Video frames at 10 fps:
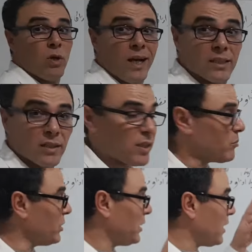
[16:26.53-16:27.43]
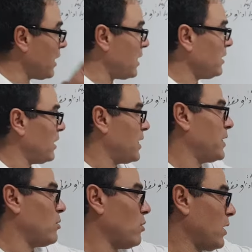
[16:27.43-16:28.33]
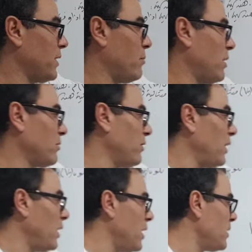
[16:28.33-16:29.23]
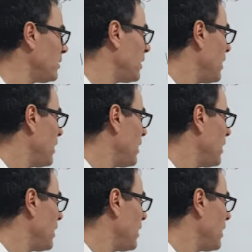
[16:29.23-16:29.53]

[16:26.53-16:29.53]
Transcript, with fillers: كل عدد طبيعي ان لأنه وقعنا معرفة على ان